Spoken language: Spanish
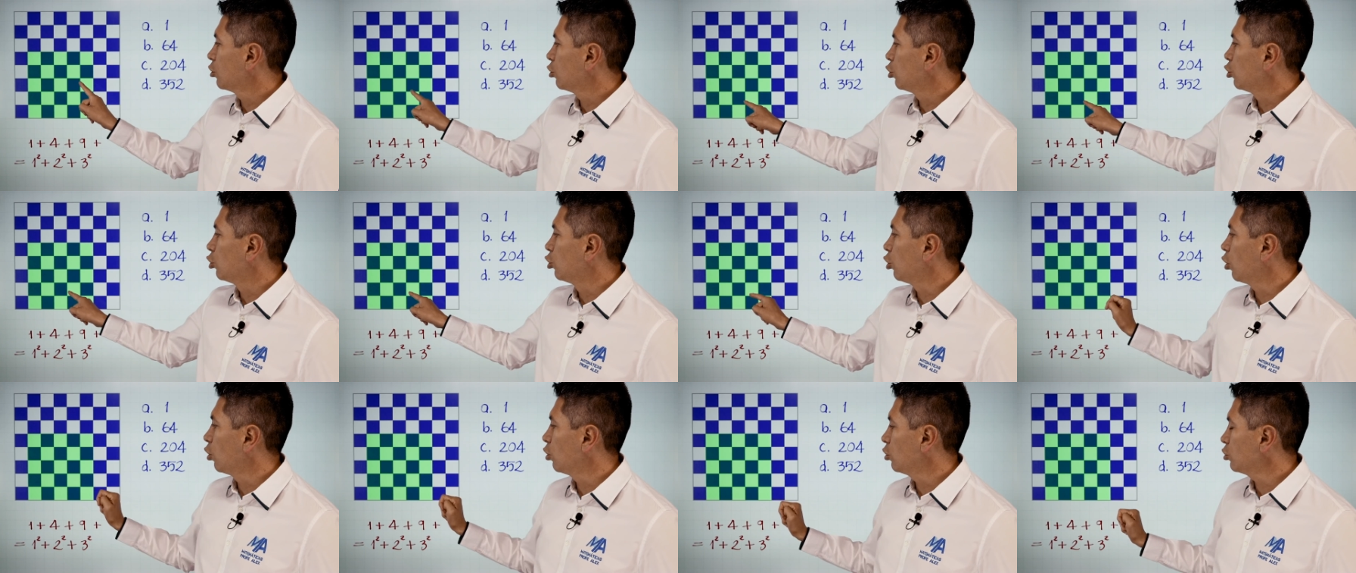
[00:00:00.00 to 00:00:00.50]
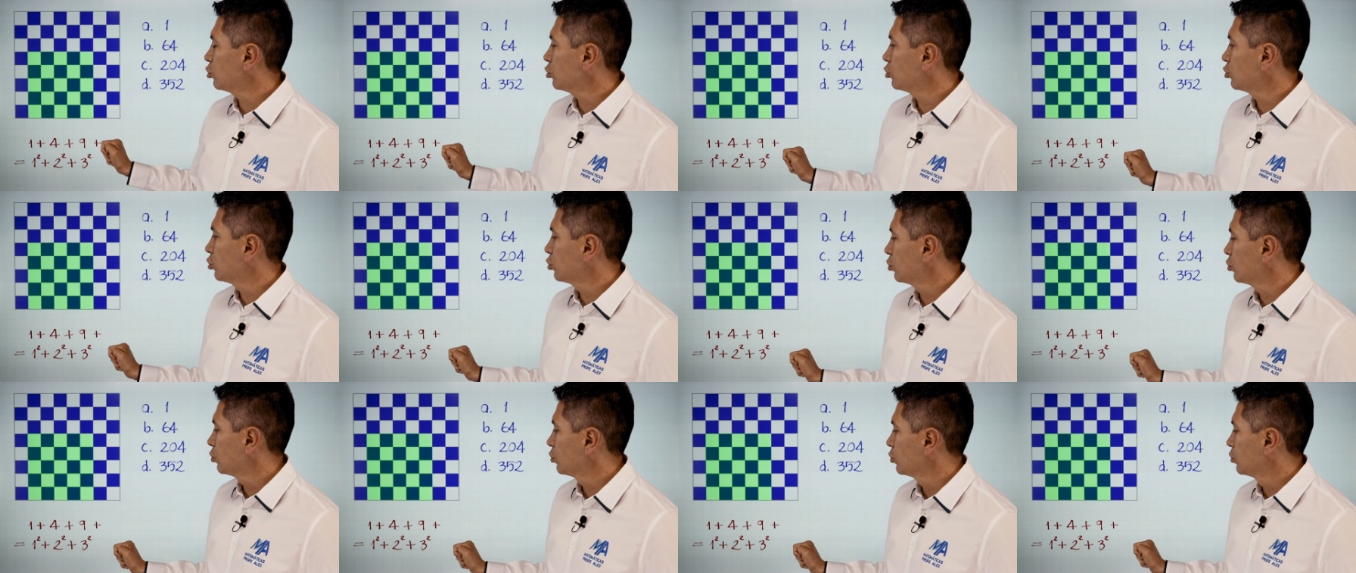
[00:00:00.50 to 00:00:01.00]

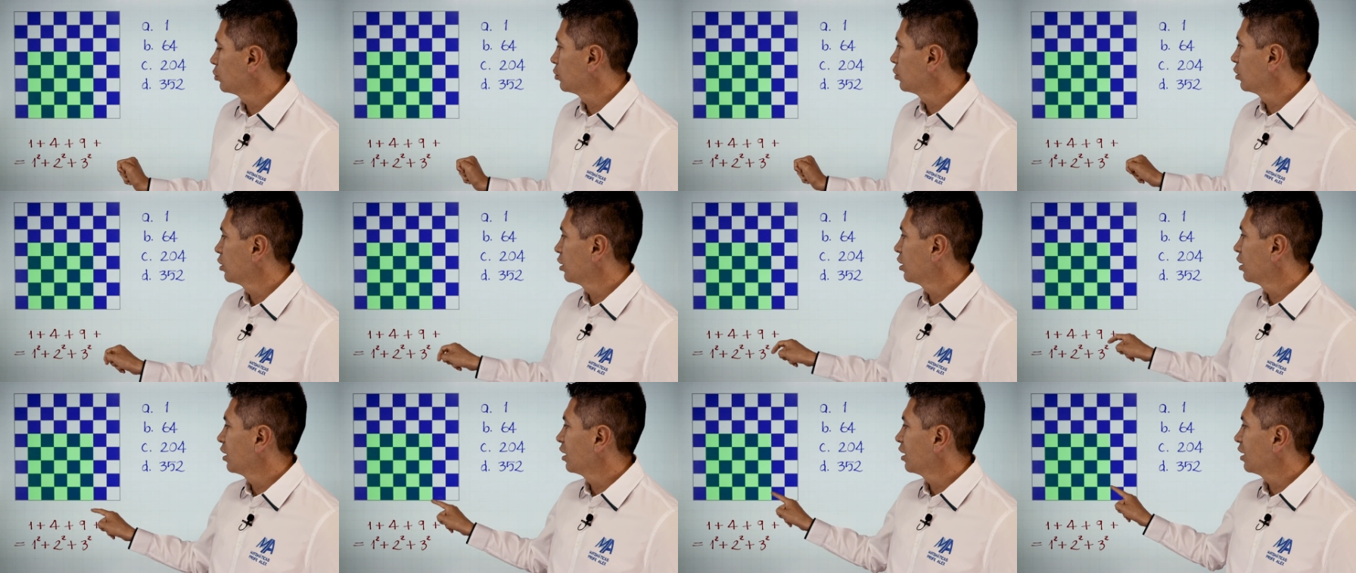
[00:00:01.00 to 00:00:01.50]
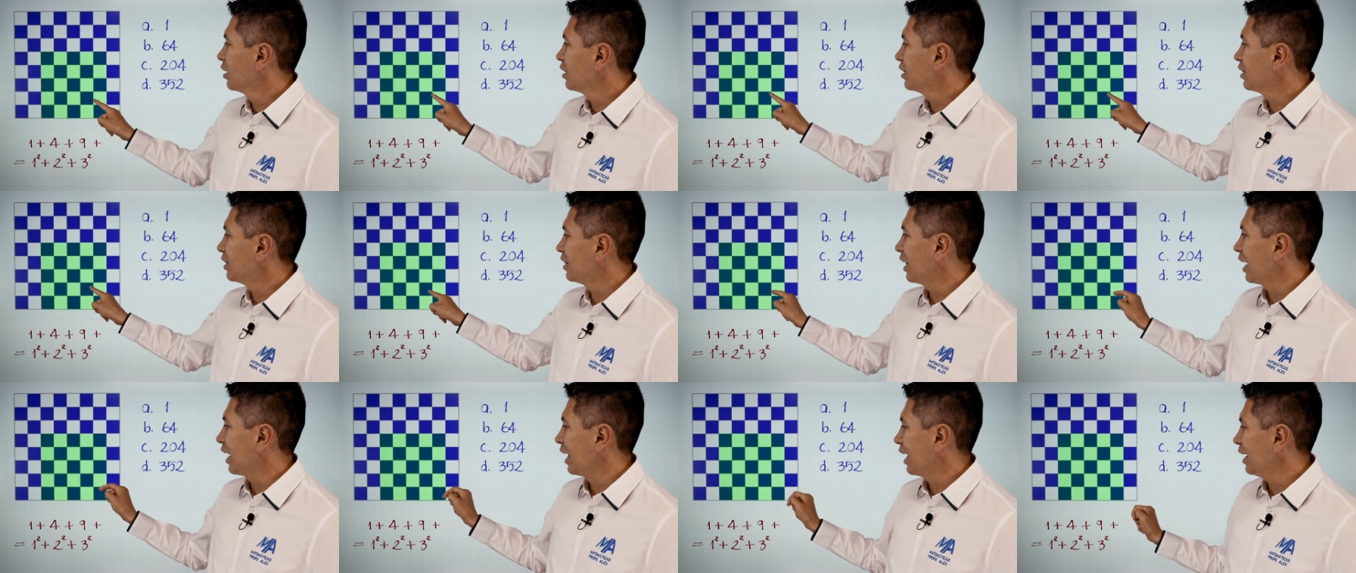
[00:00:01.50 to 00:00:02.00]
2,
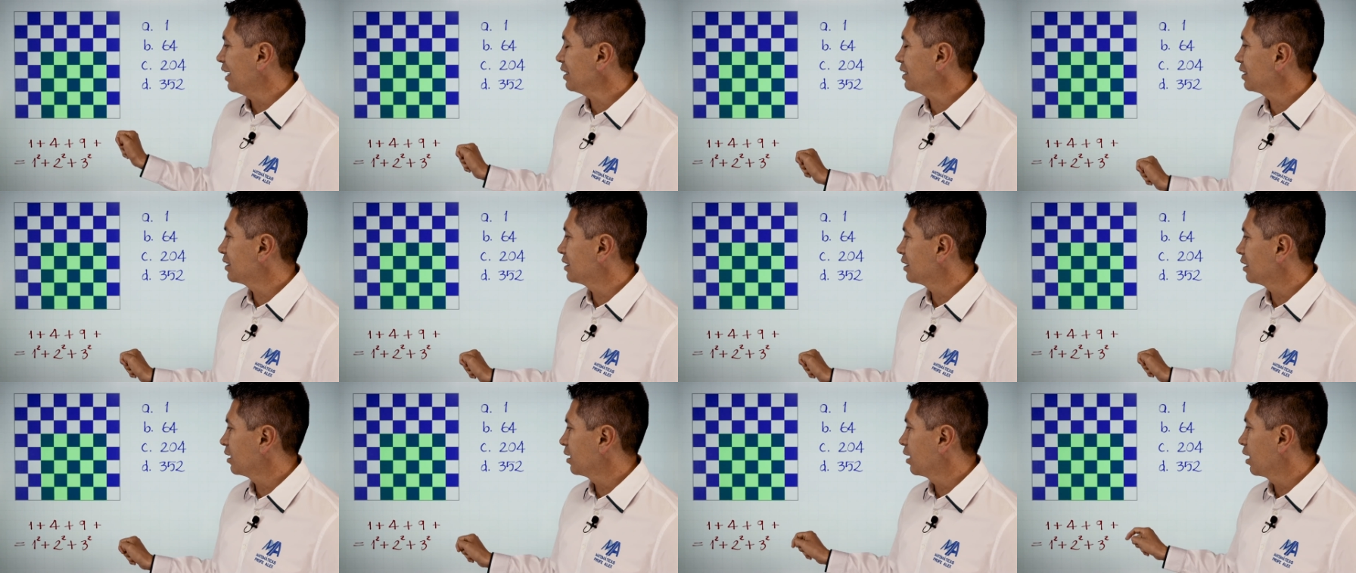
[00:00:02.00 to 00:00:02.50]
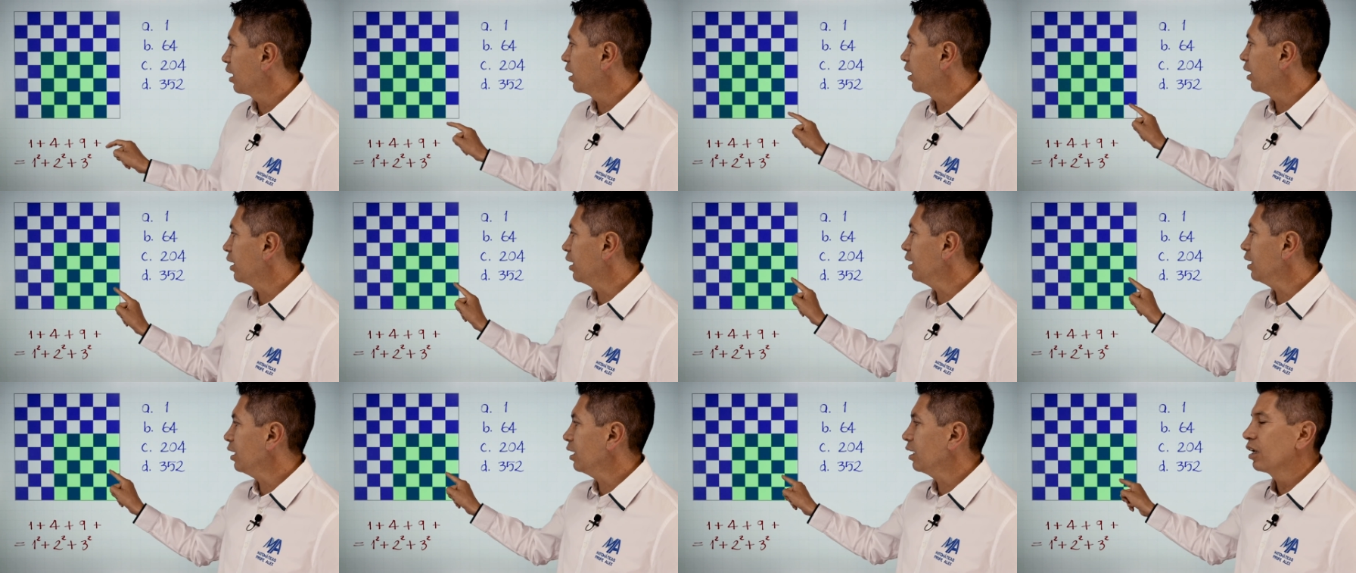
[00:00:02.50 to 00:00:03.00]
3
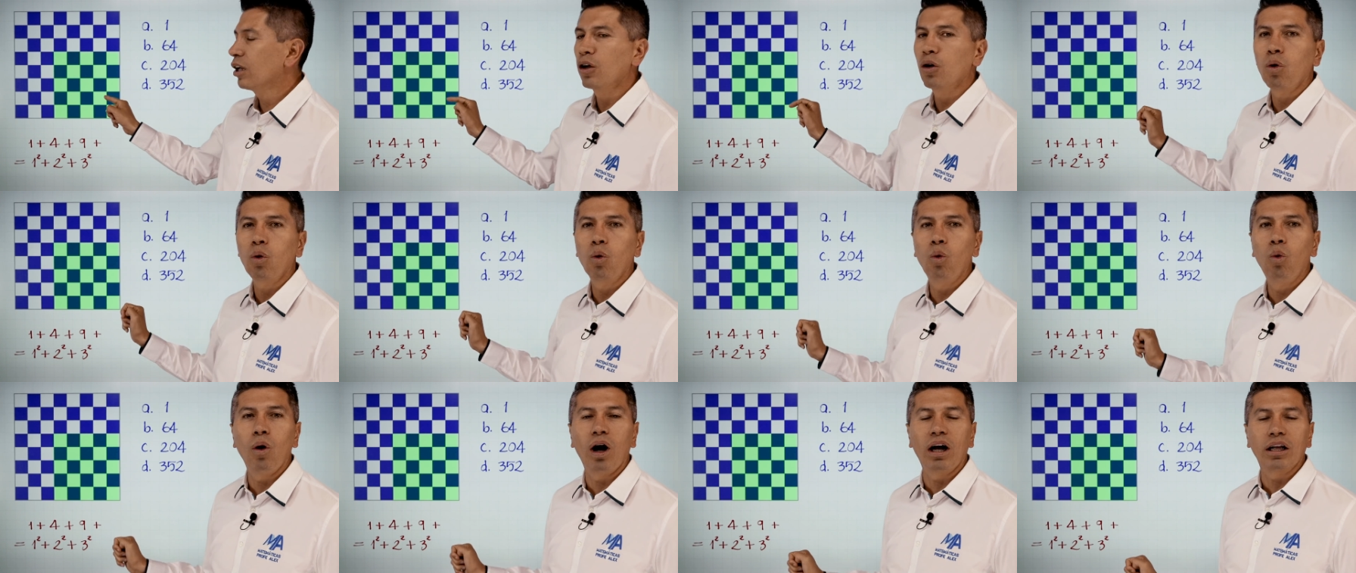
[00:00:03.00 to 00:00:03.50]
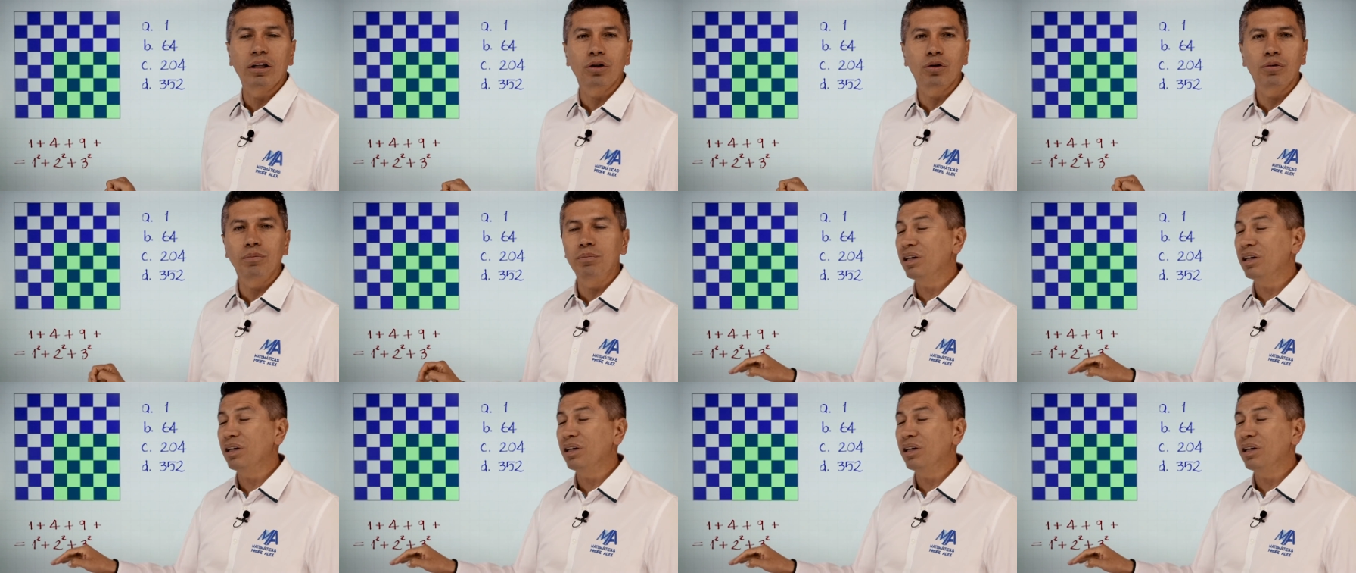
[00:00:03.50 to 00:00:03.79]
y 4.